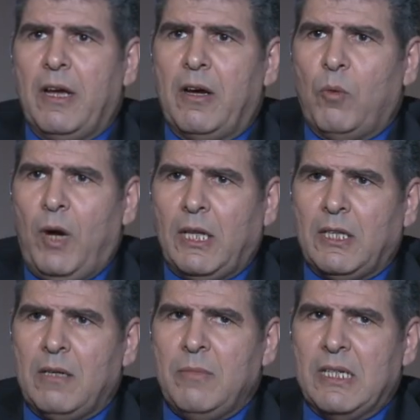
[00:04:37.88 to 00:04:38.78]

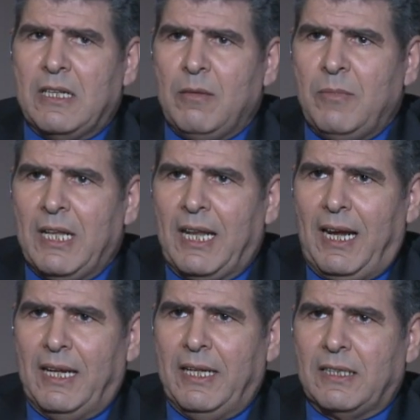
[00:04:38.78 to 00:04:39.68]
واحده من ضمن
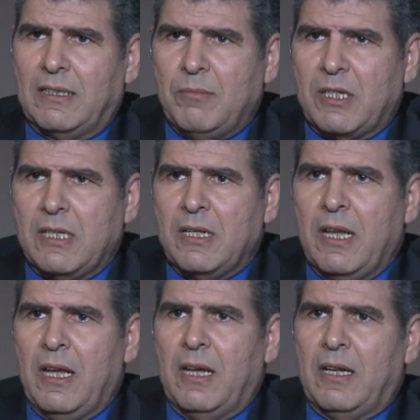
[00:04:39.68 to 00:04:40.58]
الحالات يمكن
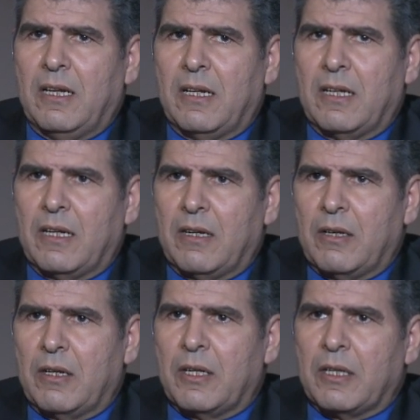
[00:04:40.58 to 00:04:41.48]

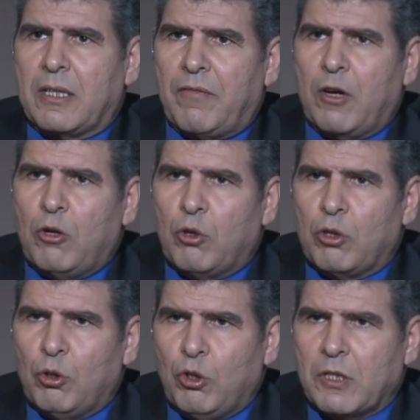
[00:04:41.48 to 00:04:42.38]
آه، تفكك
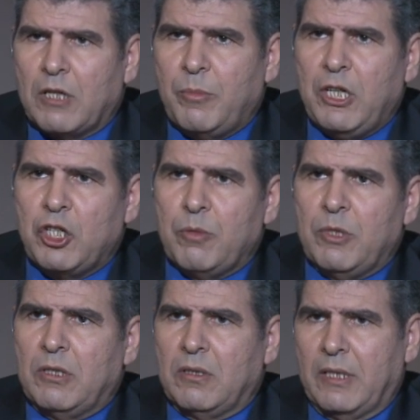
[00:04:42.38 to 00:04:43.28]
الاسر بيجي
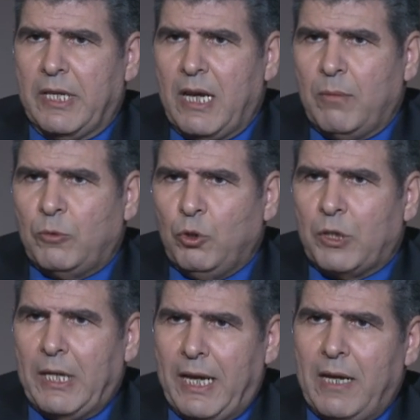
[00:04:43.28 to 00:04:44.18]
من غياب
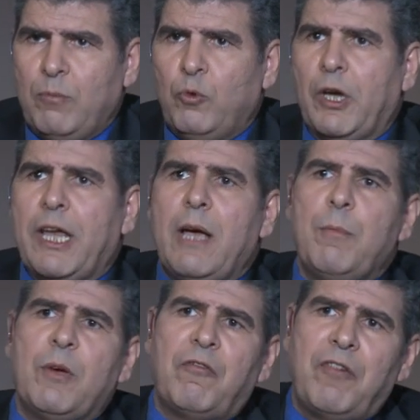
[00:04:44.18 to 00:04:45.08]
دور الاب
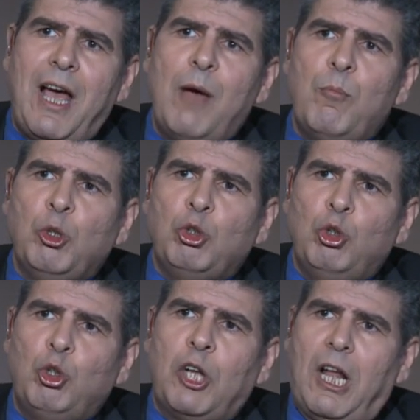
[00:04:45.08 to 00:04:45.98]
وغياب فهم
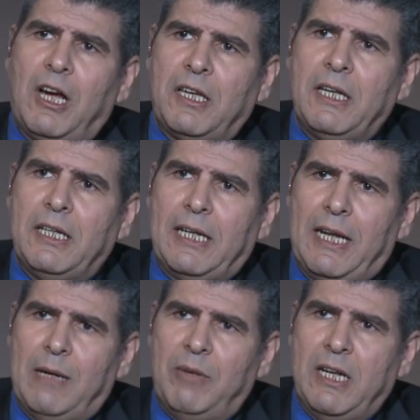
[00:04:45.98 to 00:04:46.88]
الدور الحقيقي
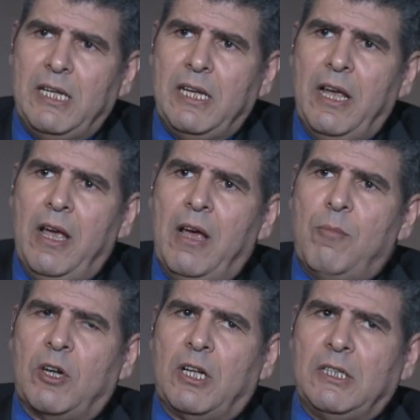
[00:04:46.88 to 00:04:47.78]
للاب لان
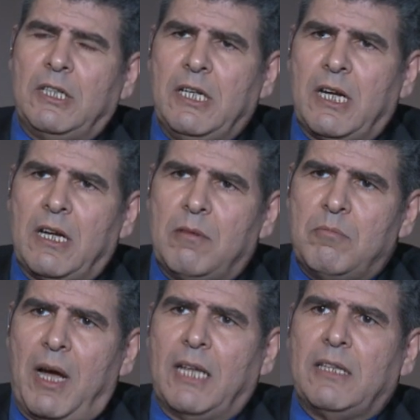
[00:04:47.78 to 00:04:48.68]
مرات كتيره
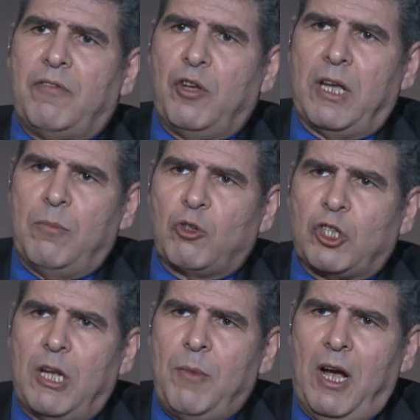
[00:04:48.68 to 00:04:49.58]
حتى في
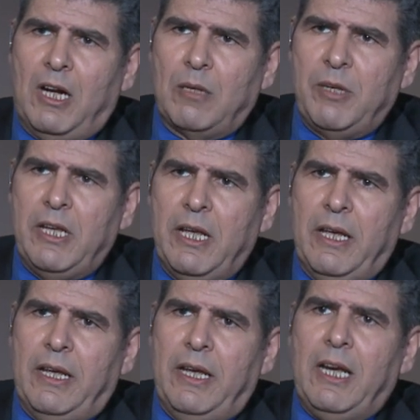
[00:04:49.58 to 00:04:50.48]
كمجتمع عربي
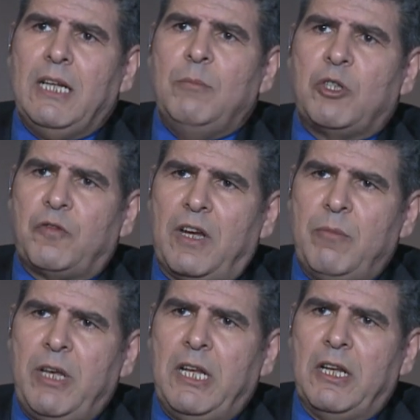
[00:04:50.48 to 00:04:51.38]
احنا مش
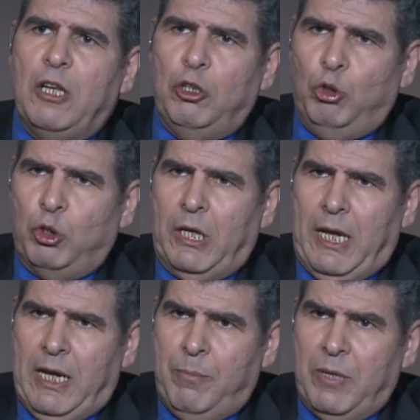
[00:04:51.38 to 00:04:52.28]
فاهمين دور
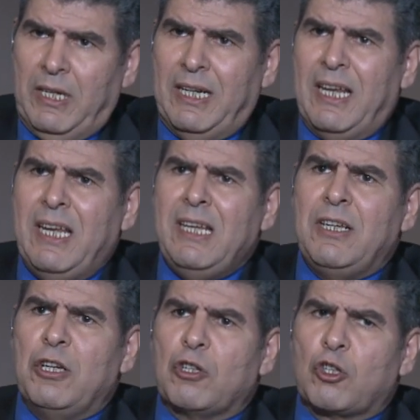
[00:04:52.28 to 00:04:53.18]
الاب
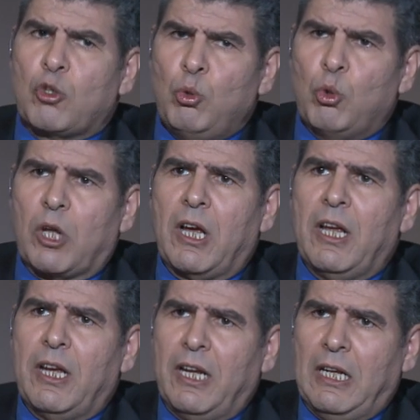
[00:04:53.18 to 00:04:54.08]
لان الصوره
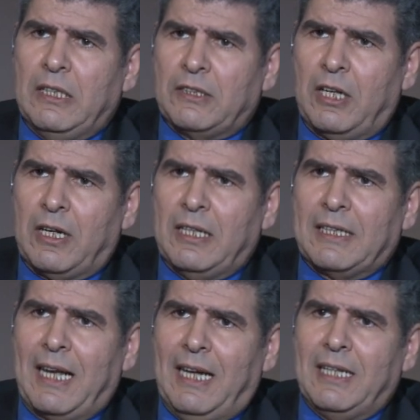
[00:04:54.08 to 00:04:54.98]
اللي
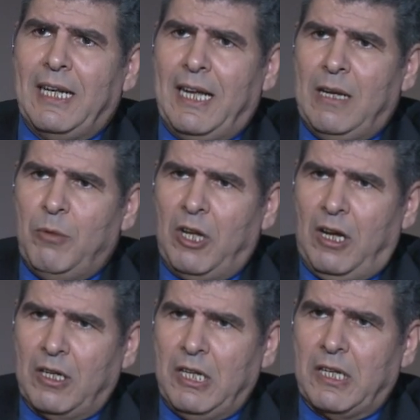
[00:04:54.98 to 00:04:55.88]
انتقلت عن الاب
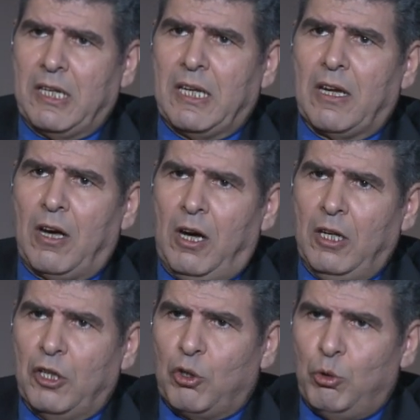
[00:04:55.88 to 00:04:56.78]
الحقيقي
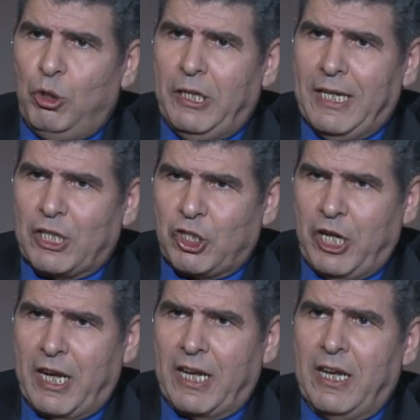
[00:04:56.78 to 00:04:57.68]
خالق كل
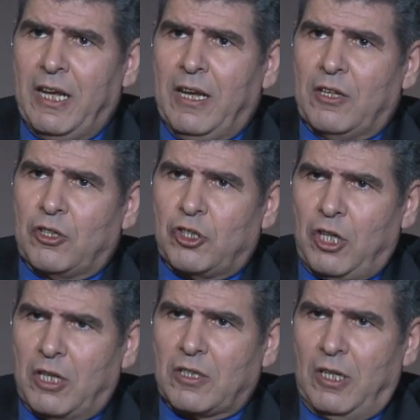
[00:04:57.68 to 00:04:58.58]
الاشياء
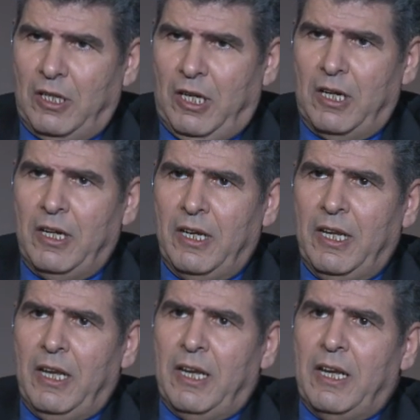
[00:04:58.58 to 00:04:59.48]
شخص الله
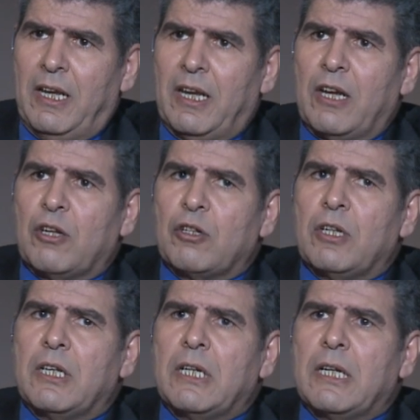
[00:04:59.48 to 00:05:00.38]
آه،
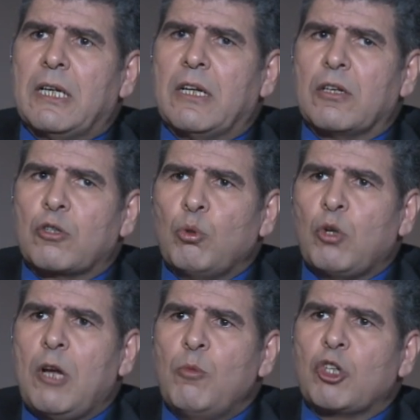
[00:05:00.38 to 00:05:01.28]
آه،
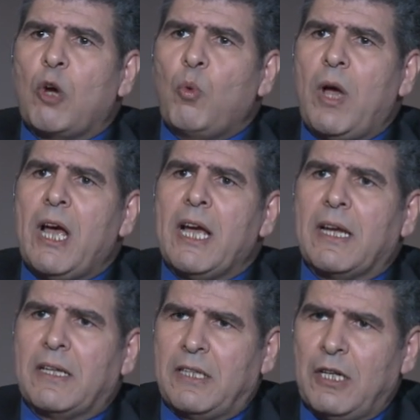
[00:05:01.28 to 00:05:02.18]
صورة مشوهة
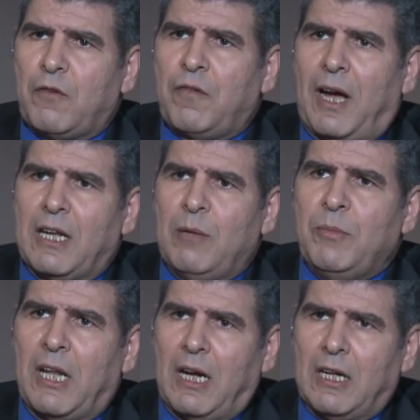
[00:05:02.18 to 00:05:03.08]
كتير في
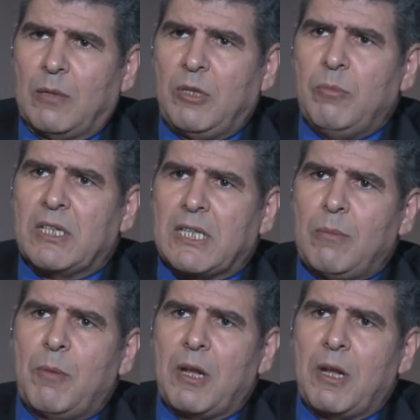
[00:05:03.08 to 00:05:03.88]
عالمنا العربي بسبب